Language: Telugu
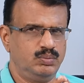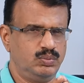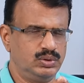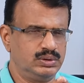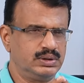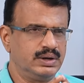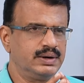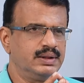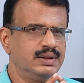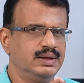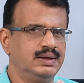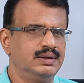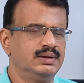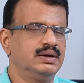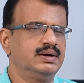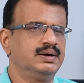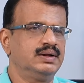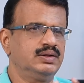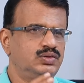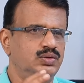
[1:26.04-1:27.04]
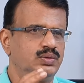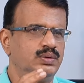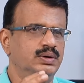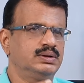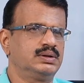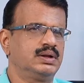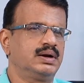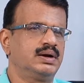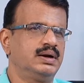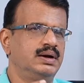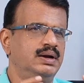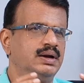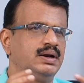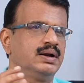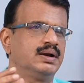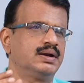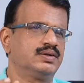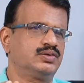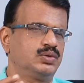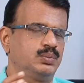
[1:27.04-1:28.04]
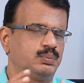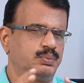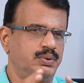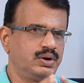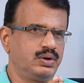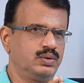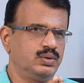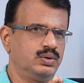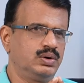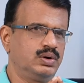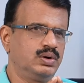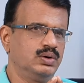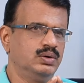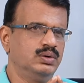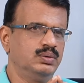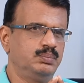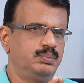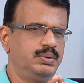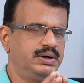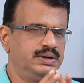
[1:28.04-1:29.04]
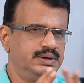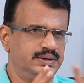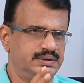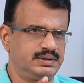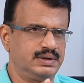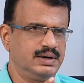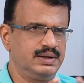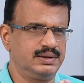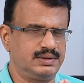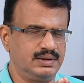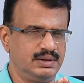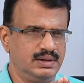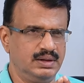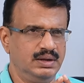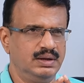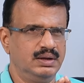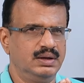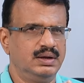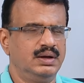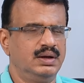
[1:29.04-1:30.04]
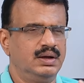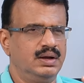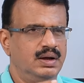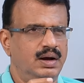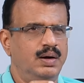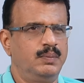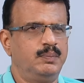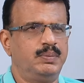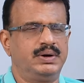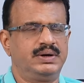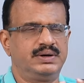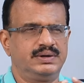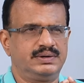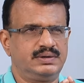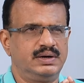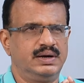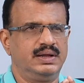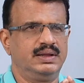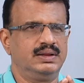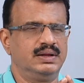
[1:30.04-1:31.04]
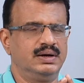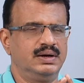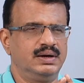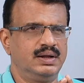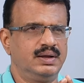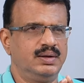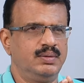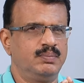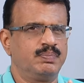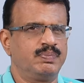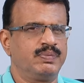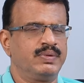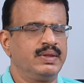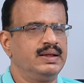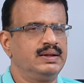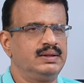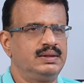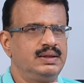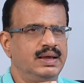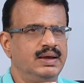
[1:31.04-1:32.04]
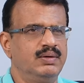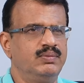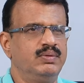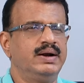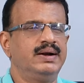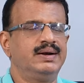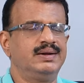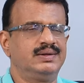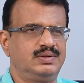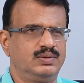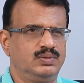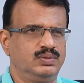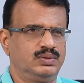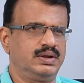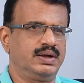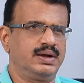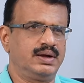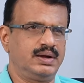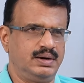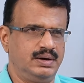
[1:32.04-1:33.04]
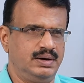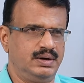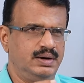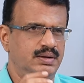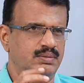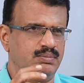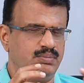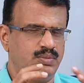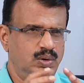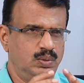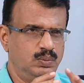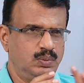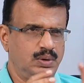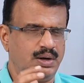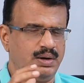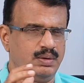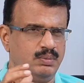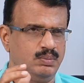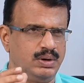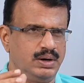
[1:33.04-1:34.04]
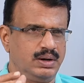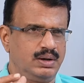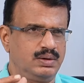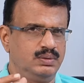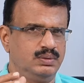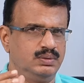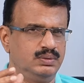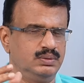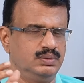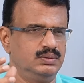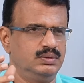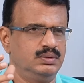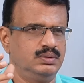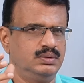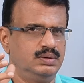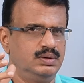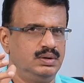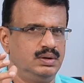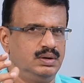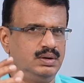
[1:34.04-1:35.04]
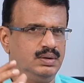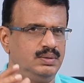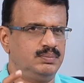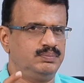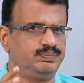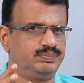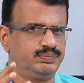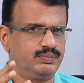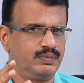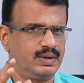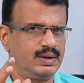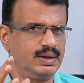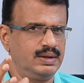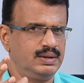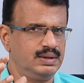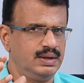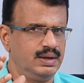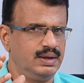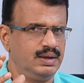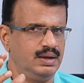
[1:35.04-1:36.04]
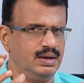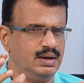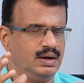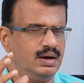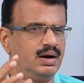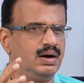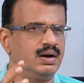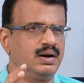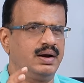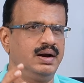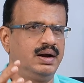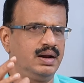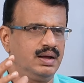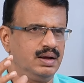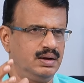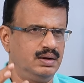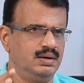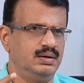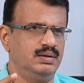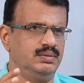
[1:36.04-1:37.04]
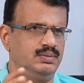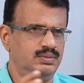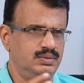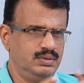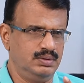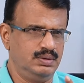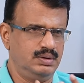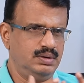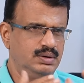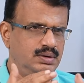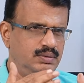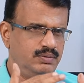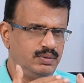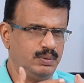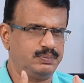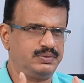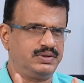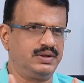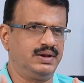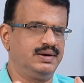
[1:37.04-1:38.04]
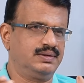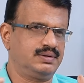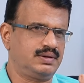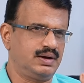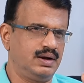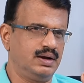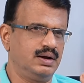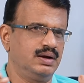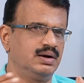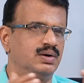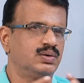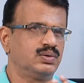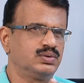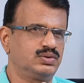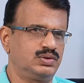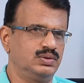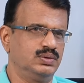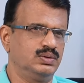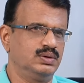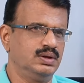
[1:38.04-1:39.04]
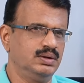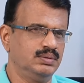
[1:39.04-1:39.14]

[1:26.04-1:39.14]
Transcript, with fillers: మొదటిది ఏంటంటే సునీతారెడ్డి నిన్న సుప్రీంకోర్టులో పిటిషన్ వేసింది ఆ పిటిషన్ ఏంటంటే దేవిరెడ్డి శివశంకర్ రెడ్డి మామూలుగా మనకు ఇది ఆరేళ్లుగా వెబ్ సిరీస్ లాగా నడుస్తుంది